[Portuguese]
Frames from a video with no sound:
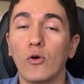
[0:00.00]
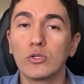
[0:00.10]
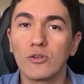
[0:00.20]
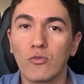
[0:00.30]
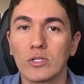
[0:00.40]
vão
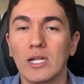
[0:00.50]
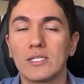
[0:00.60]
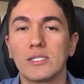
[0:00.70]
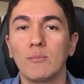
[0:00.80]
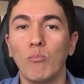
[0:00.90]
te
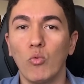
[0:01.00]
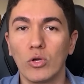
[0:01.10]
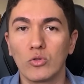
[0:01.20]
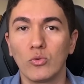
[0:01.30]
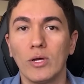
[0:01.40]
fortalecer
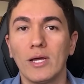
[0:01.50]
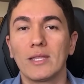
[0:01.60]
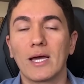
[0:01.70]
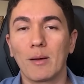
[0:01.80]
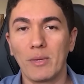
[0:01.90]
muito
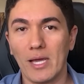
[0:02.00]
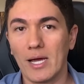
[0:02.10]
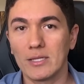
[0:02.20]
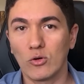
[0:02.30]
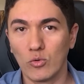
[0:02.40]
na
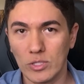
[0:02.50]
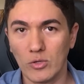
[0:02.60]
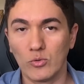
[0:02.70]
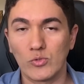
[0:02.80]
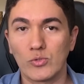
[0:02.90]
caminhada com
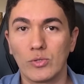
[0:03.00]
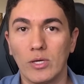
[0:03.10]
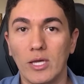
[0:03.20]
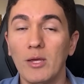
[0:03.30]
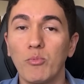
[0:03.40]
Deus.
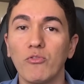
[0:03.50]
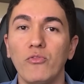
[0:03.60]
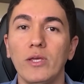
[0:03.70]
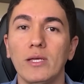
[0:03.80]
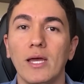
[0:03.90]
E por
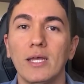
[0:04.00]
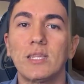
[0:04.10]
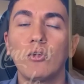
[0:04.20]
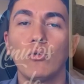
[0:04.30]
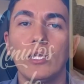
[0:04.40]
fim,
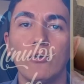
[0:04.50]
tem o